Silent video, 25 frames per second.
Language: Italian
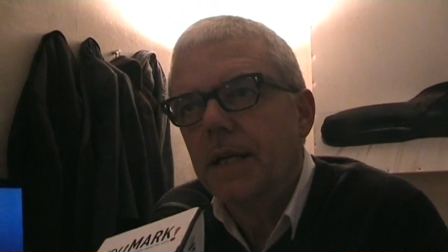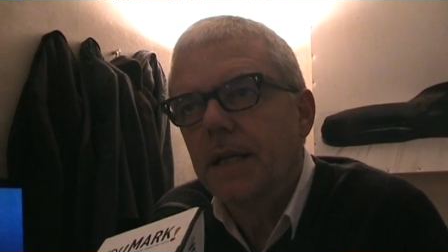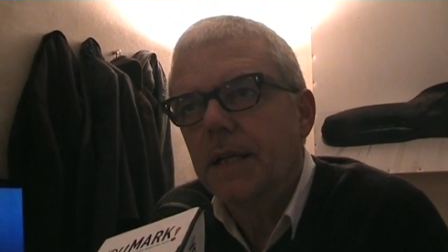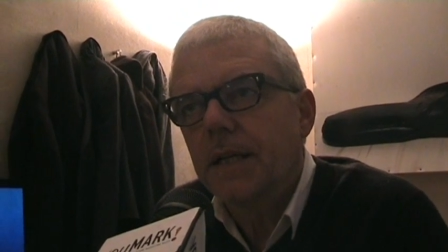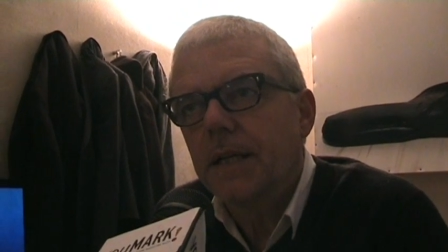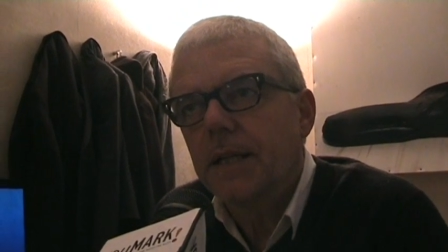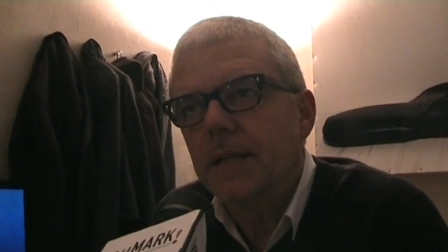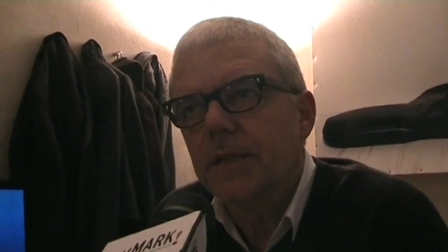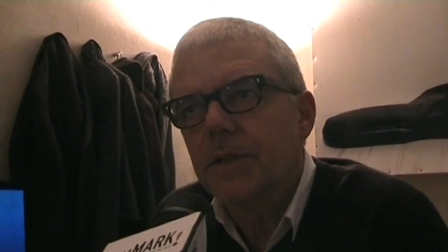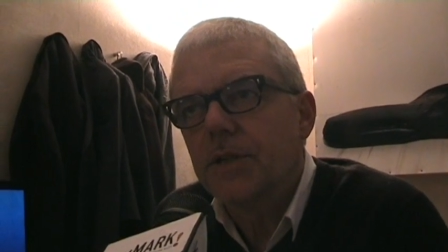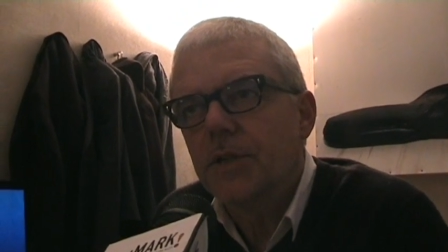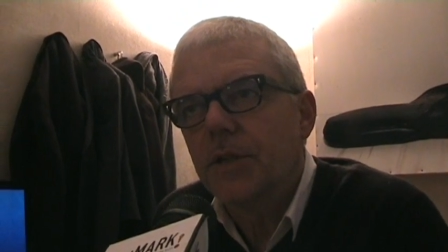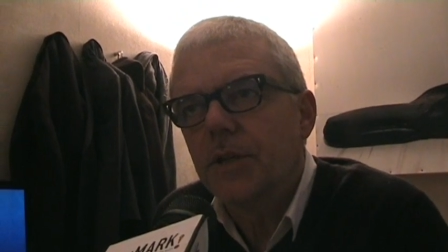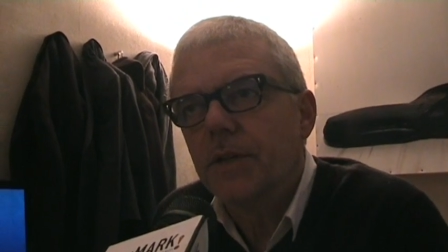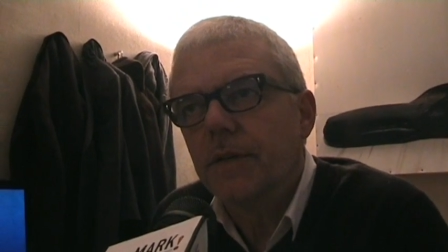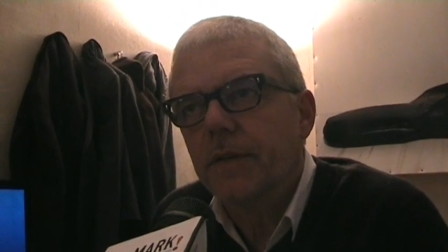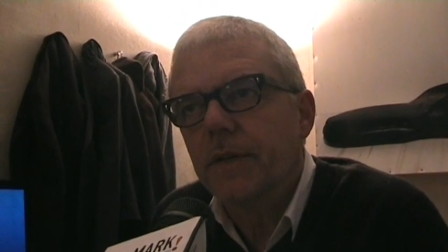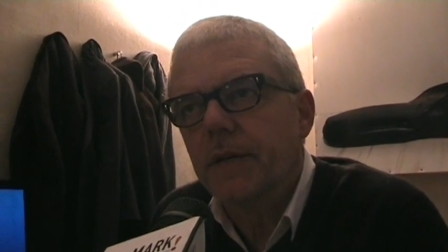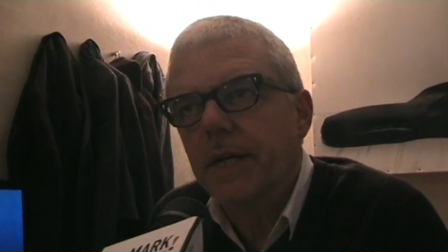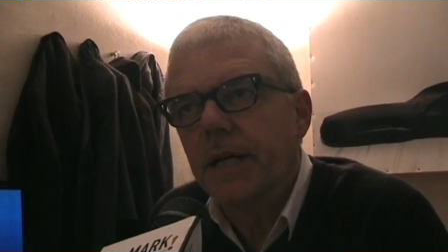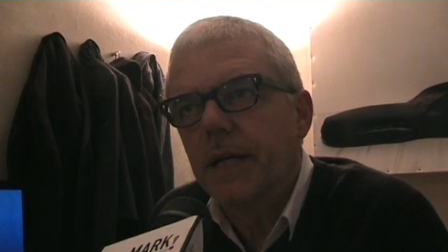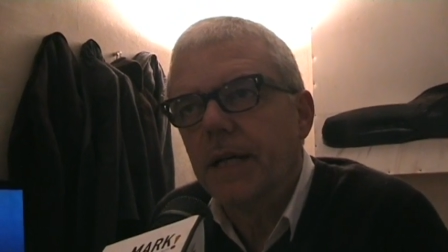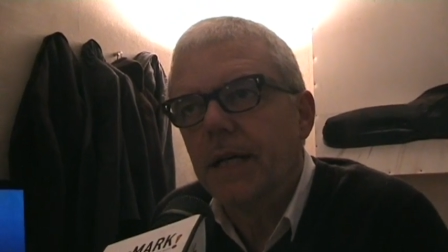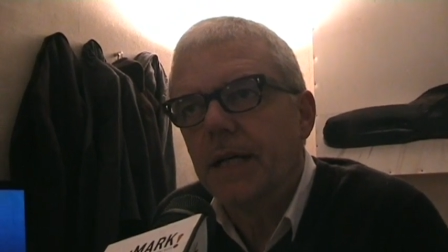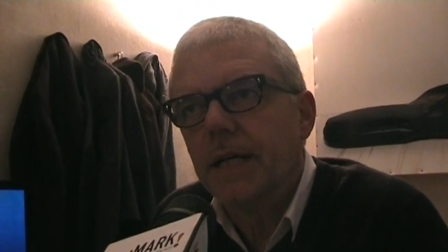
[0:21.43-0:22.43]
che
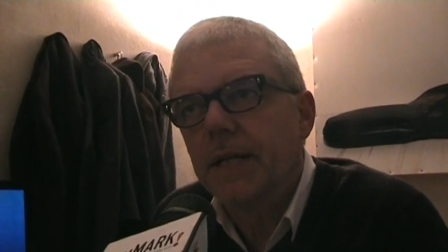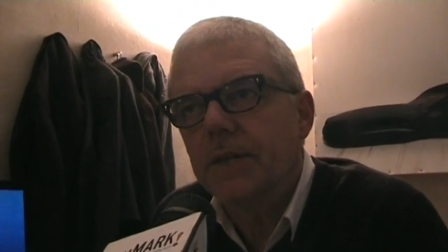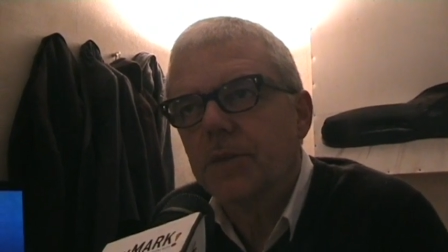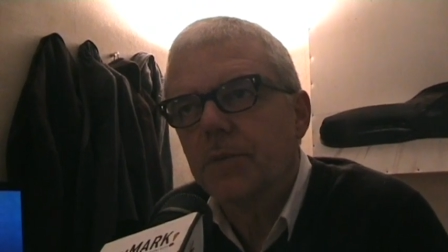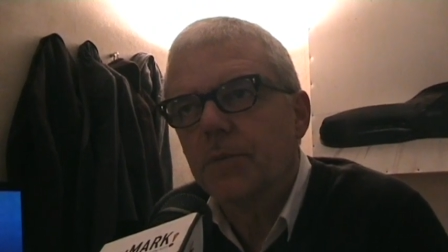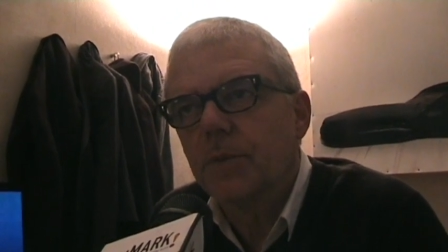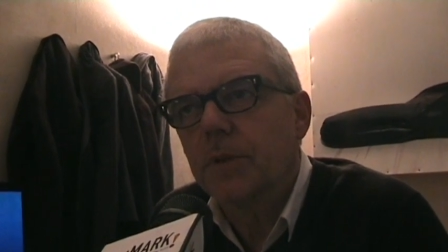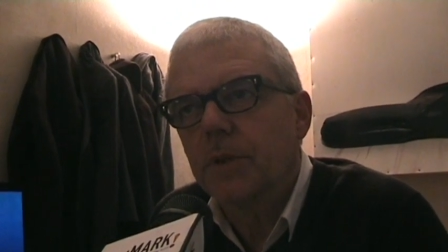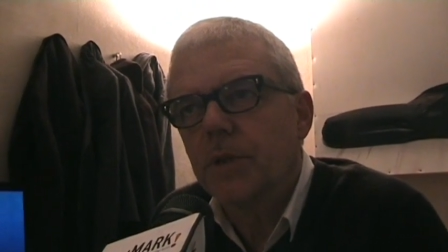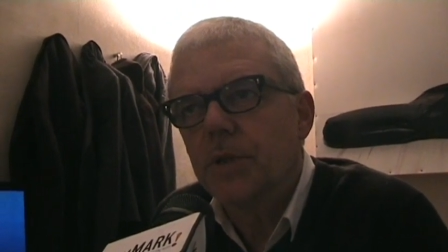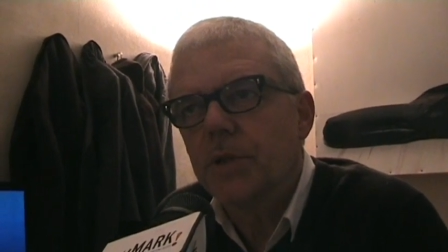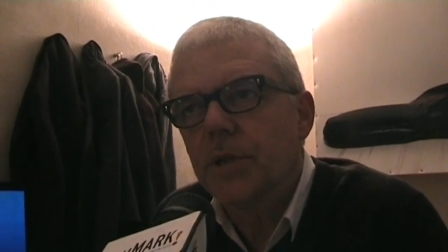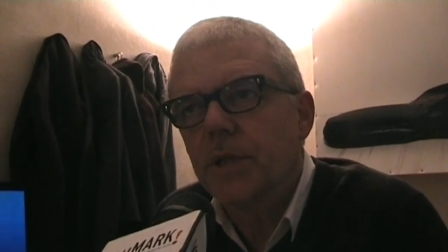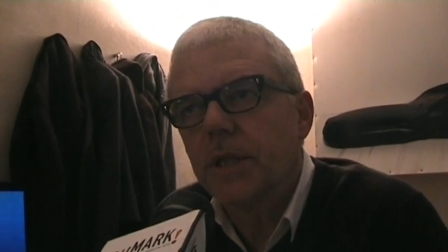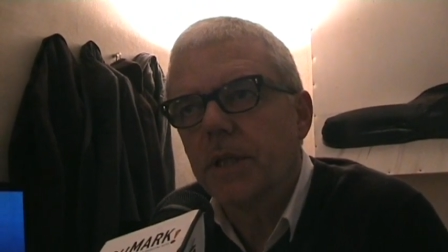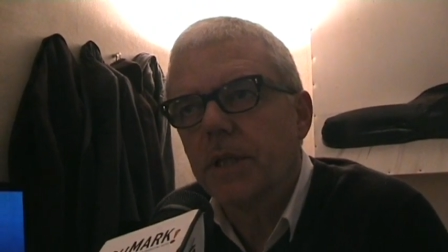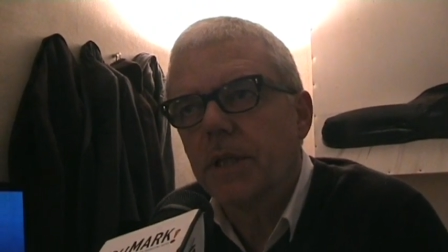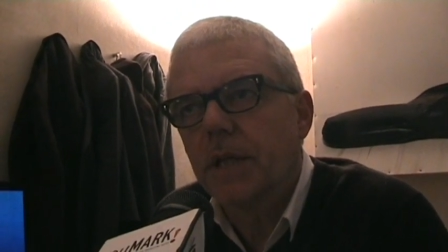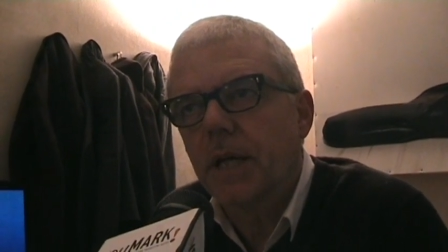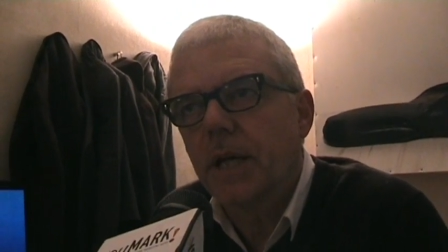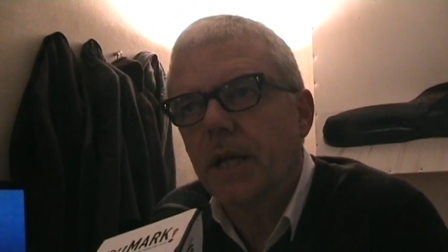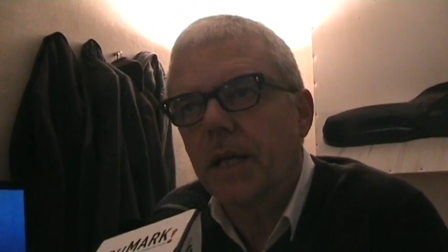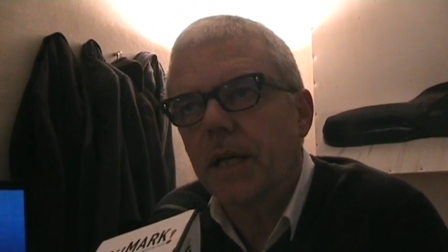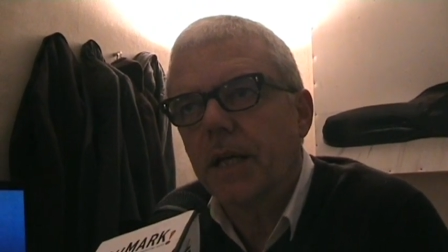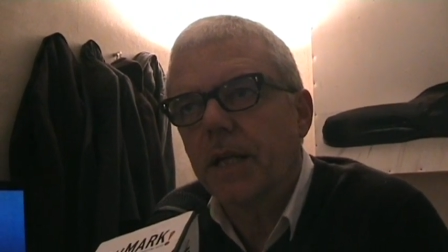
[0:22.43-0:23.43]
diceva c'è molta gente
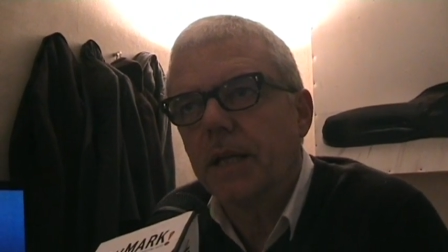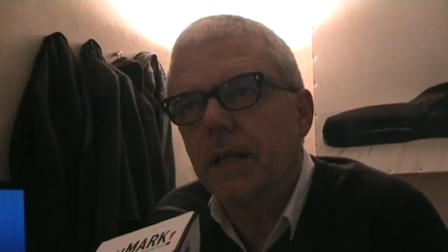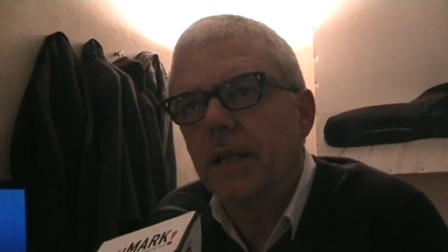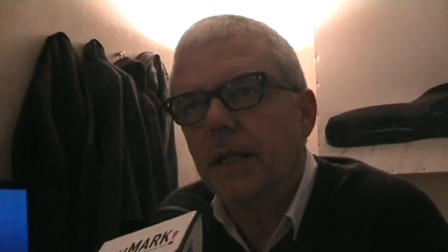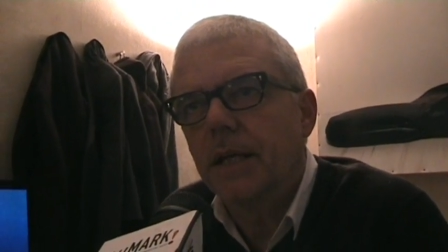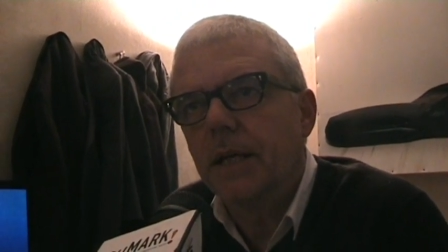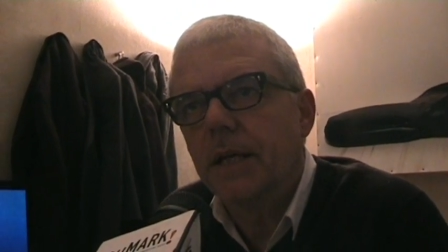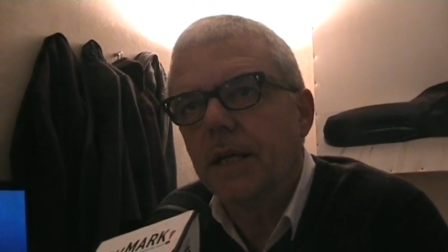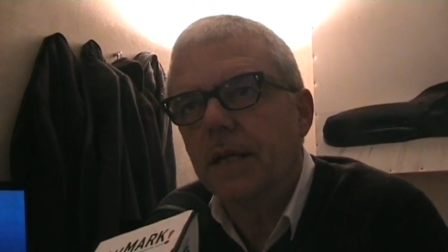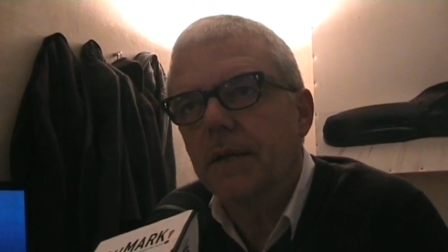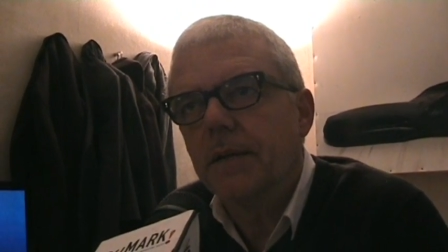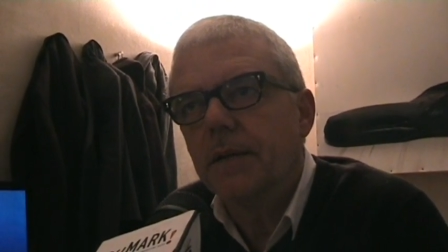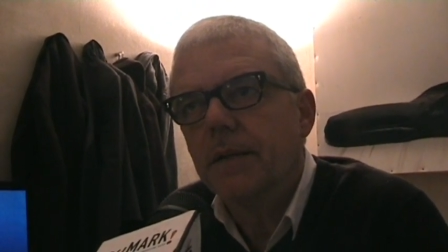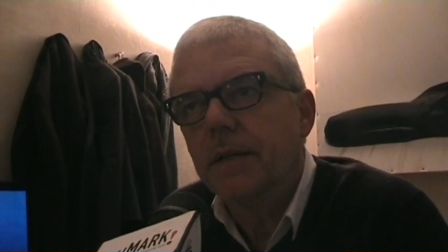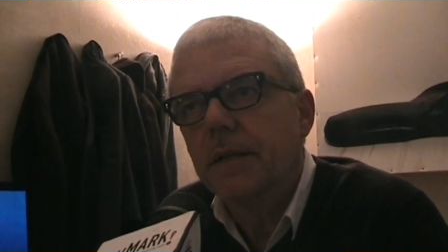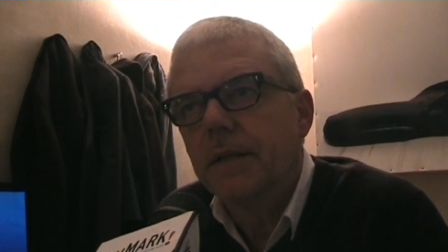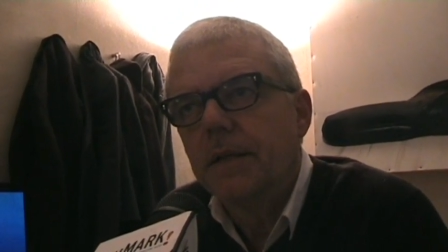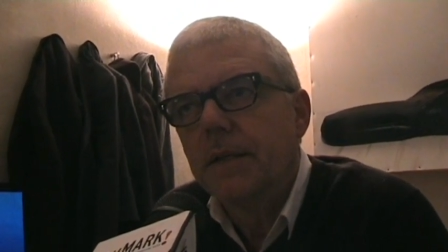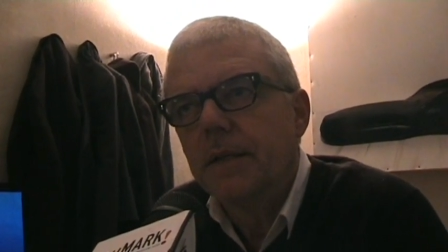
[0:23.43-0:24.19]
che crede